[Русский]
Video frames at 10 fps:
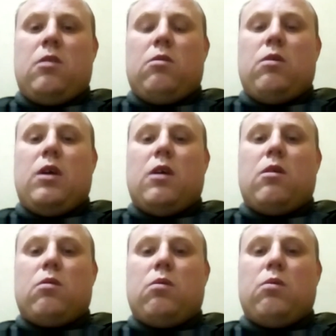но ну, я
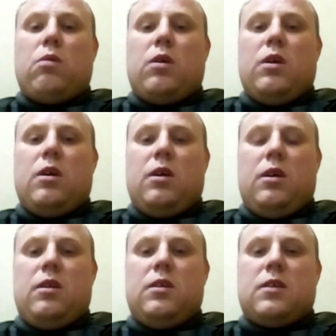руки
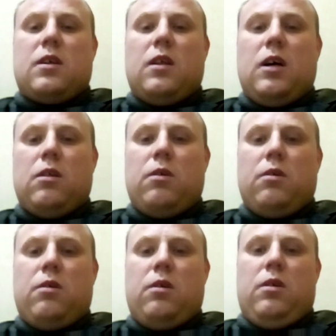не
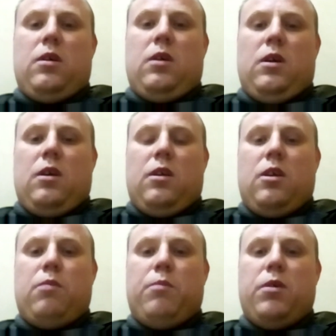складываю,
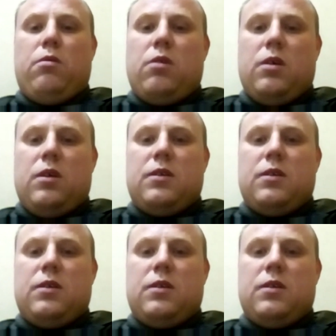не пью.